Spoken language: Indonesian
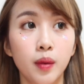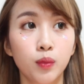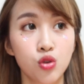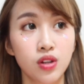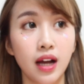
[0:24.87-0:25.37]

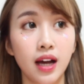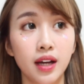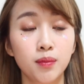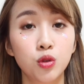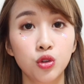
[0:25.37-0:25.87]

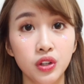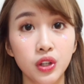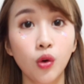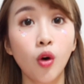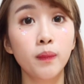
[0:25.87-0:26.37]
perusahaan
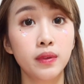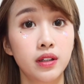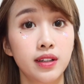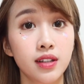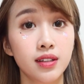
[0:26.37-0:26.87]
beauty
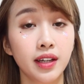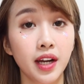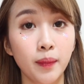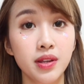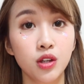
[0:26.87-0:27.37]
e-commerce yang
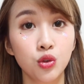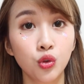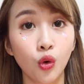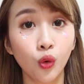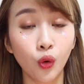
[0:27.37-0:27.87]
namanya
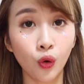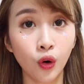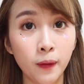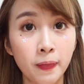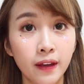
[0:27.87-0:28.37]

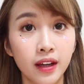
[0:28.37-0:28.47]
Yunogo